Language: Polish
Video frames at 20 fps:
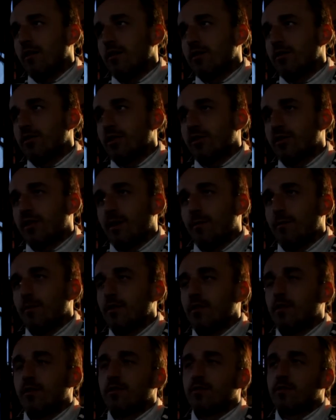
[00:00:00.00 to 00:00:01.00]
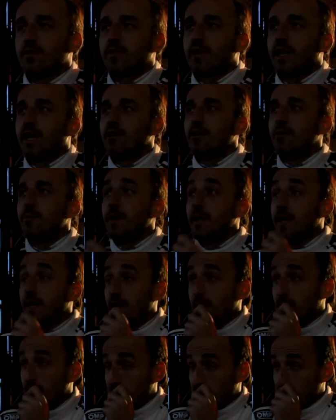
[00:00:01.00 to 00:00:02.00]
gdzieś tam e, zostają.
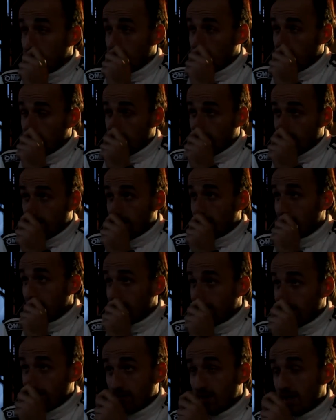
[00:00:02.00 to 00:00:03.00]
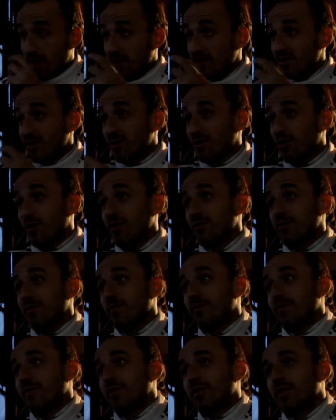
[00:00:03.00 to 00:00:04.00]
Hmm. E, no ale nie o to chodzi
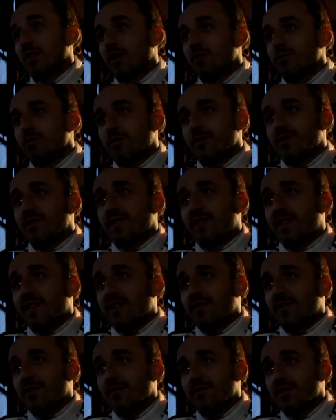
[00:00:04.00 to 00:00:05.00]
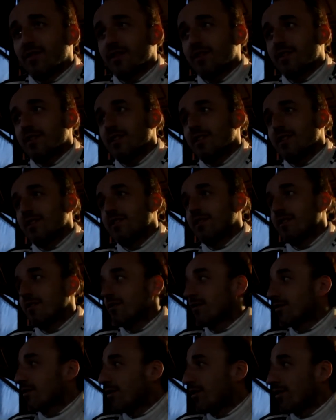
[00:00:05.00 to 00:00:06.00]
w wyścigach długodystansowych i nie
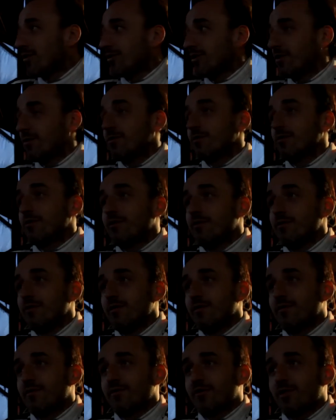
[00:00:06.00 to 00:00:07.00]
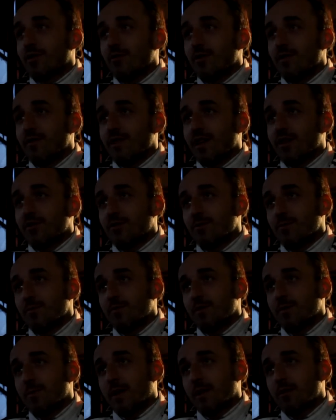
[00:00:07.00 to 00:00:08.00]
o to chodzi tu, szczególnie w
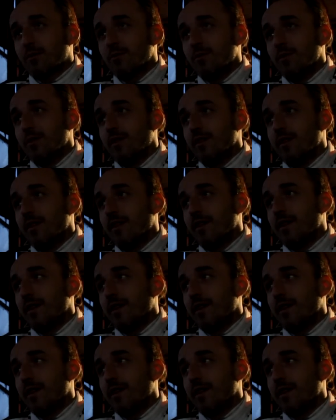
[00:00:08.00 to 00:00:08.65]
naszym przypadku. E,